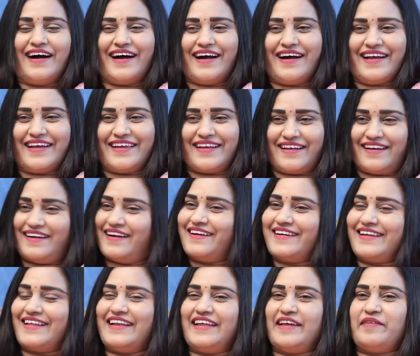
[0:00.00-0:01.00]
హాయ్ రా
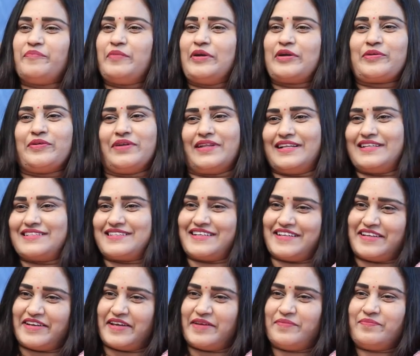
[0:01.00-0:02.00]
నేనేం పెట్టుకున్నా తెలుసా
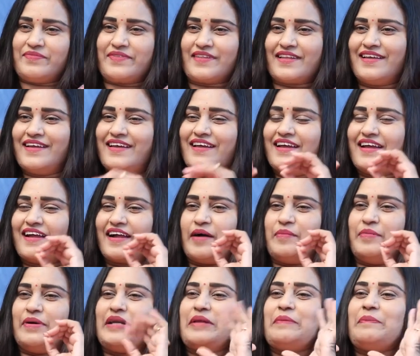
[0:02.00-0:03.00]
నేనేం ఓకే
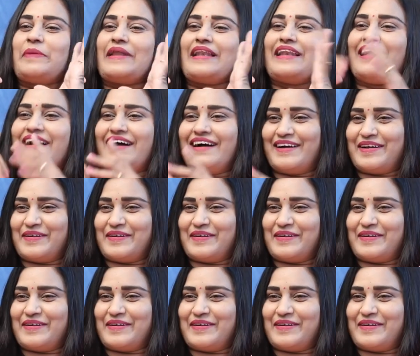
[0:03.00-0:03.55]
కబడ్డీ పిల్ల